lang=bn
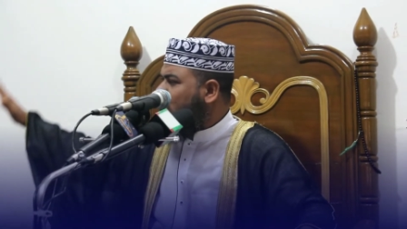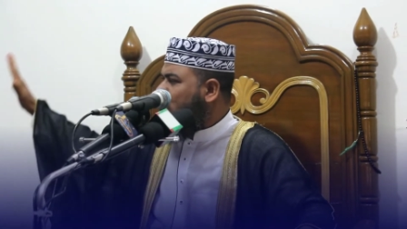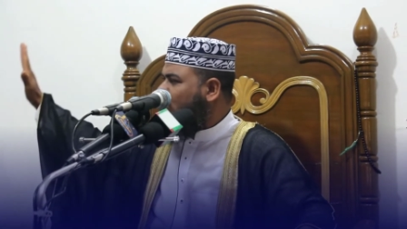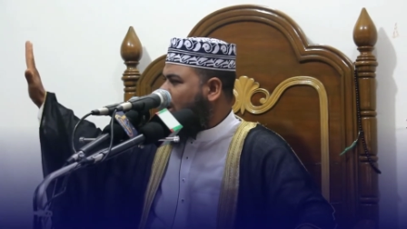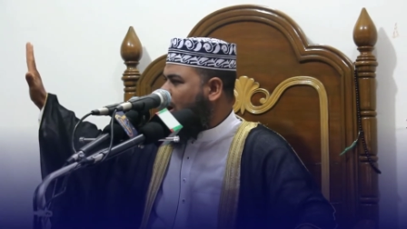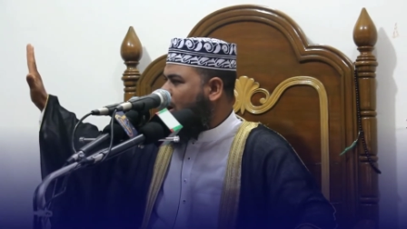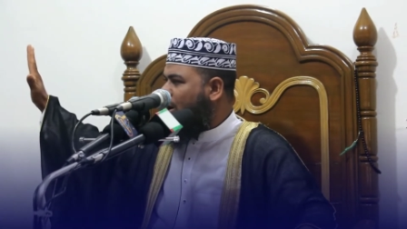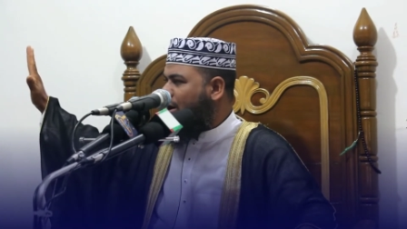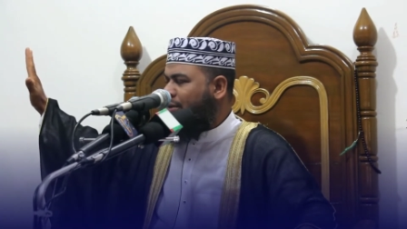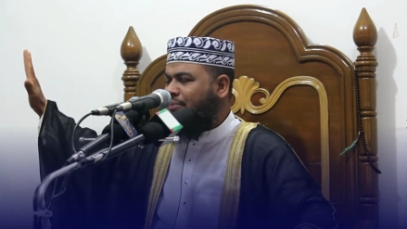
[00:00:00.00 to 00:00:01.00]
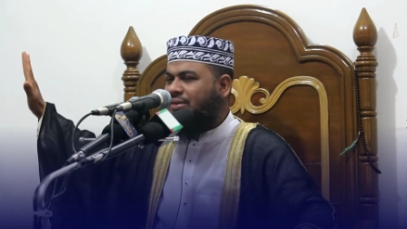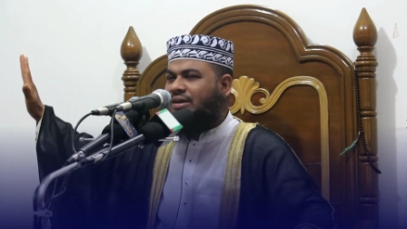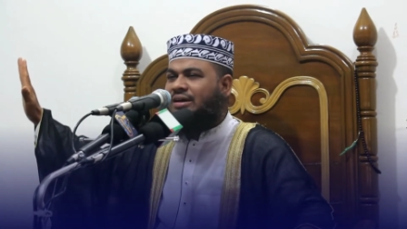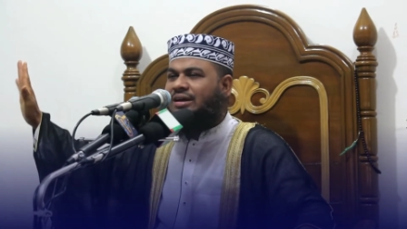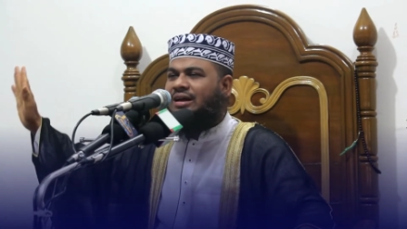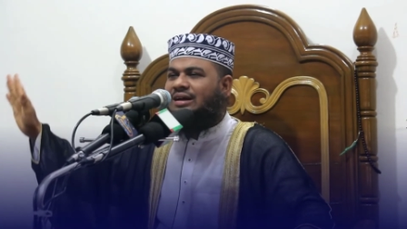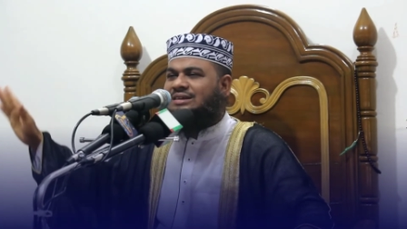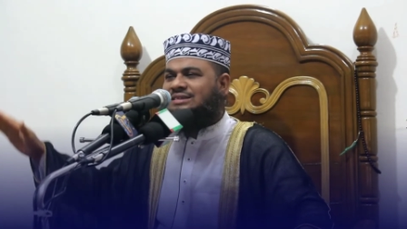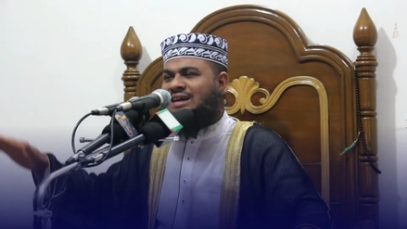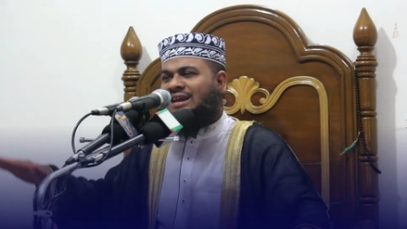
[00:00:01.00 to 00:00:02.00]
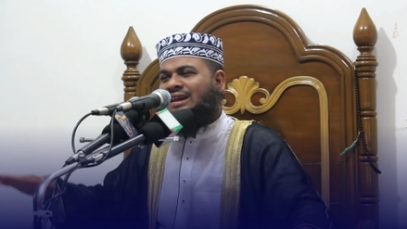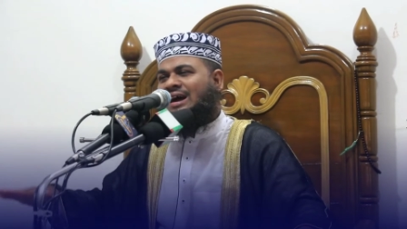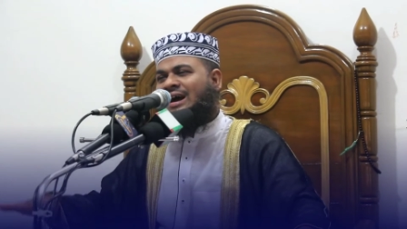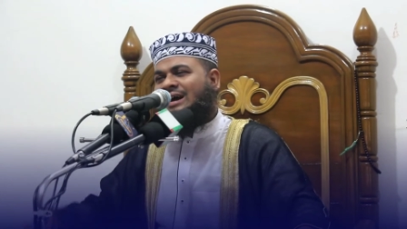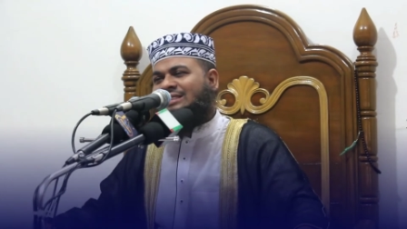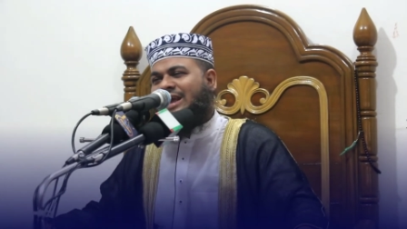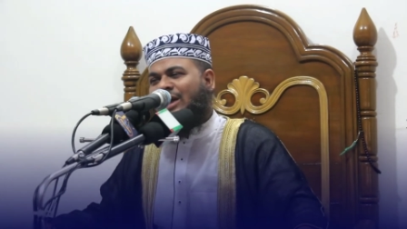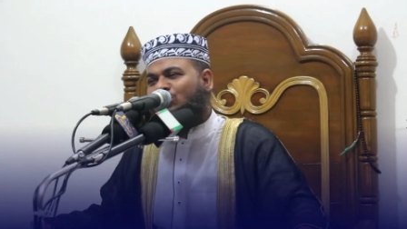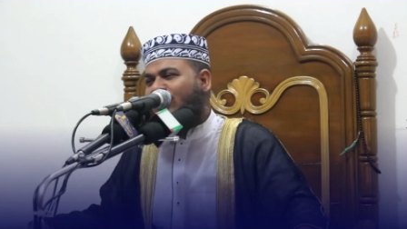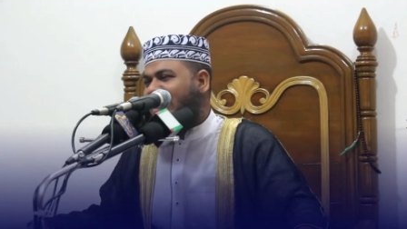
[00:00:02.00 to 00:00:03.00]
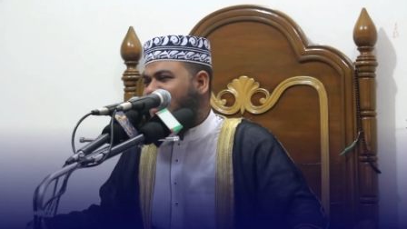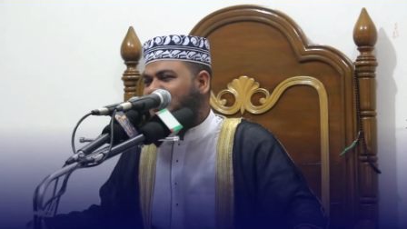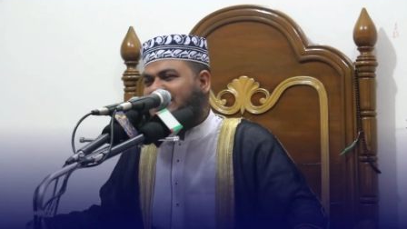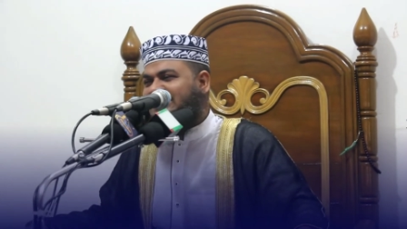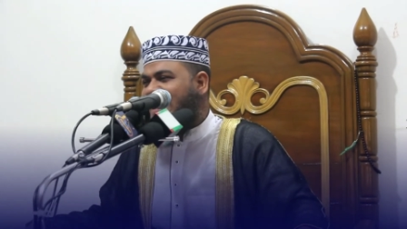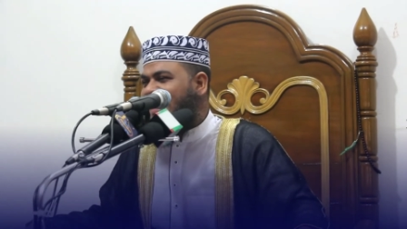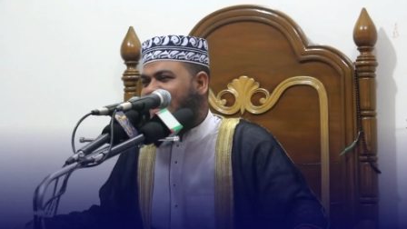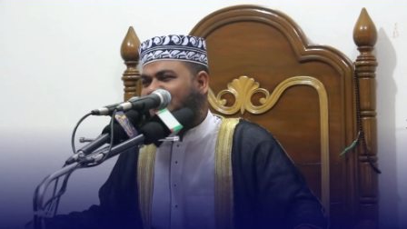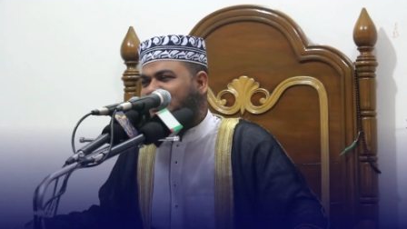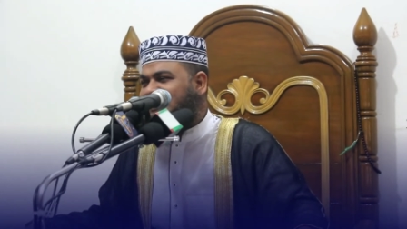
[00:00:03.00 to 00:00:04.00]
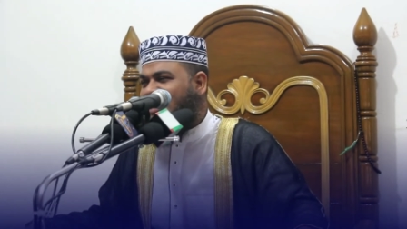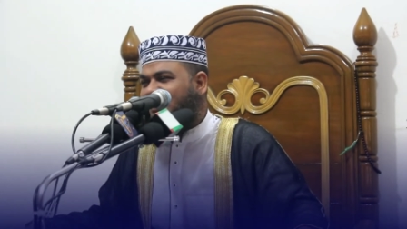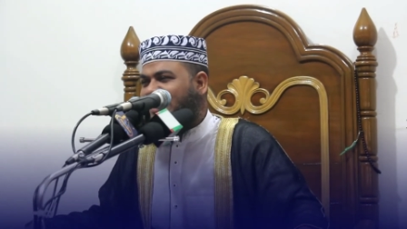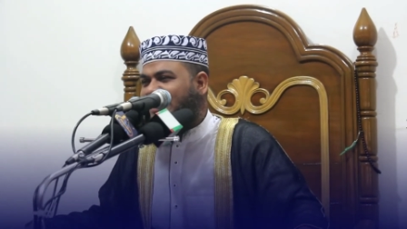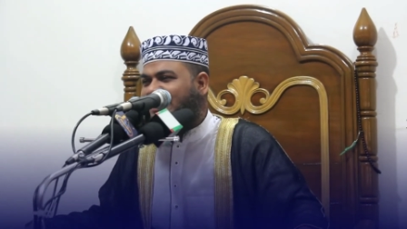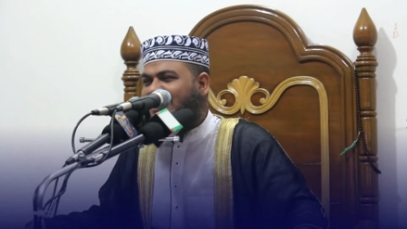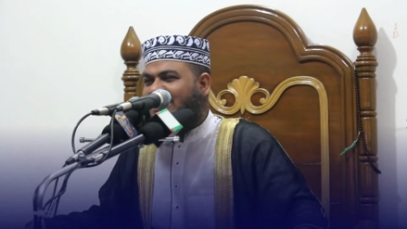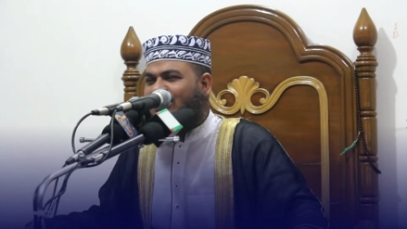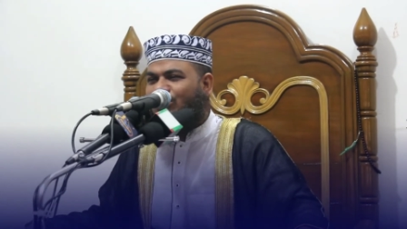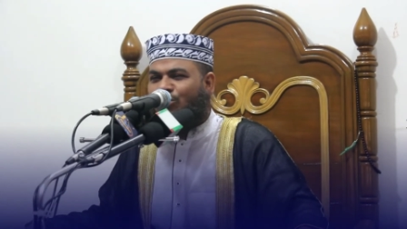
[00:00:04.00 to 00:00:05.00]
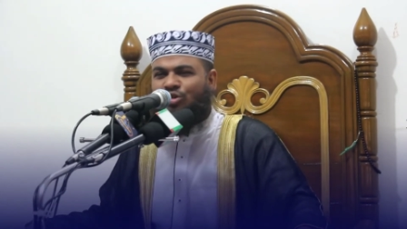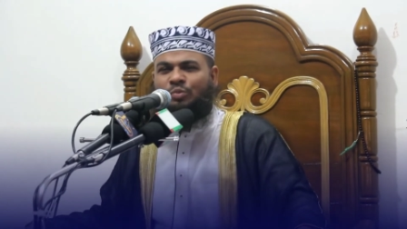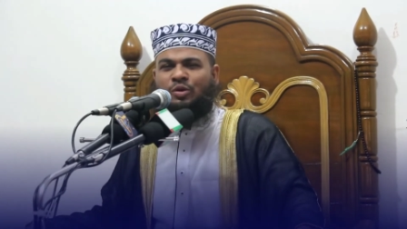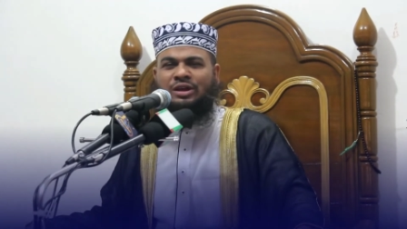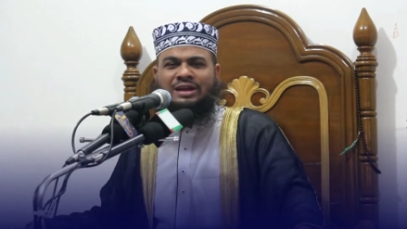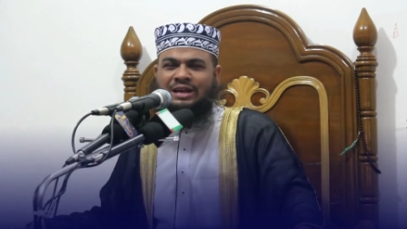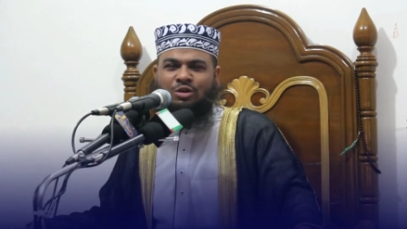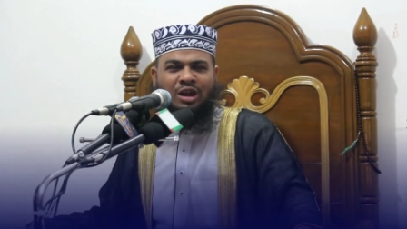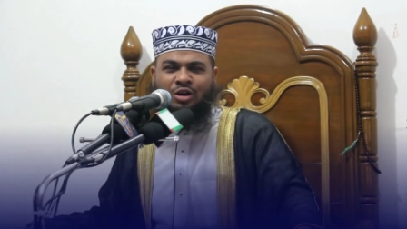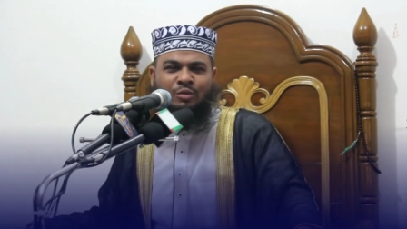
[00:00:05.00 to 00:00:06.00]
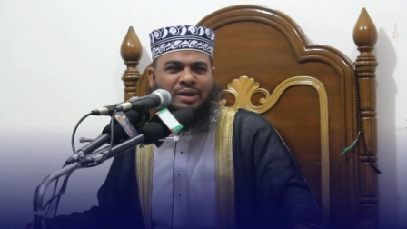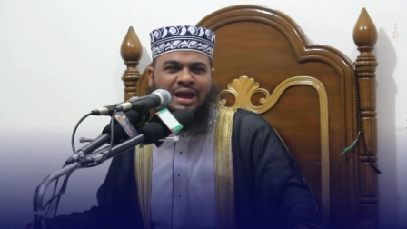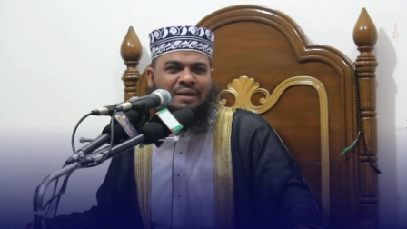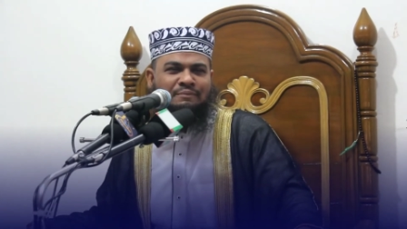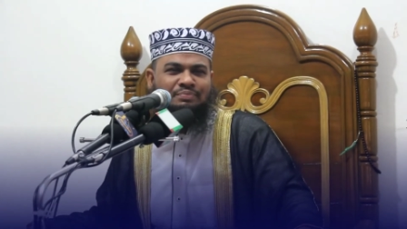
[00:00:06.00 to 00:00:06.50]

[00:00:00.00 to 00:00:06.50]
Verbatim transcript: যদি করা হয় জান্নাত এত আরামের জায়গায় আপনি যাবেন কোনো পরীক্ষা কি করা হবে না